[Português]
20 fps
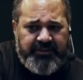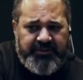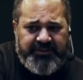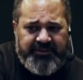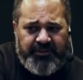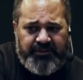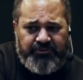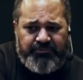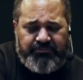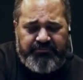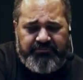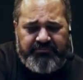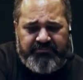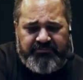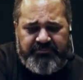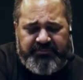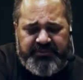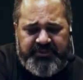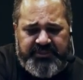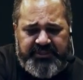
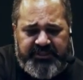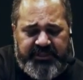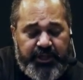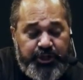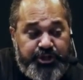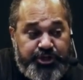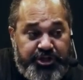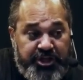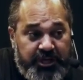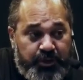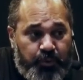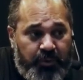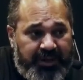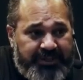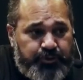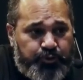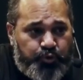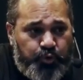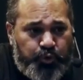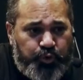não se dedicam
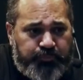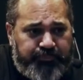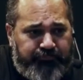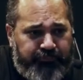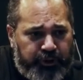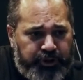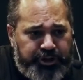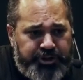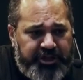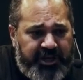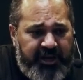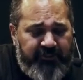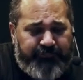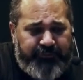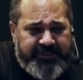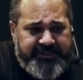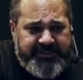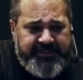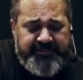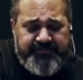ao assunto por falta de
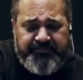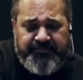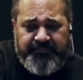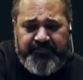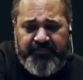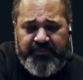ênfase,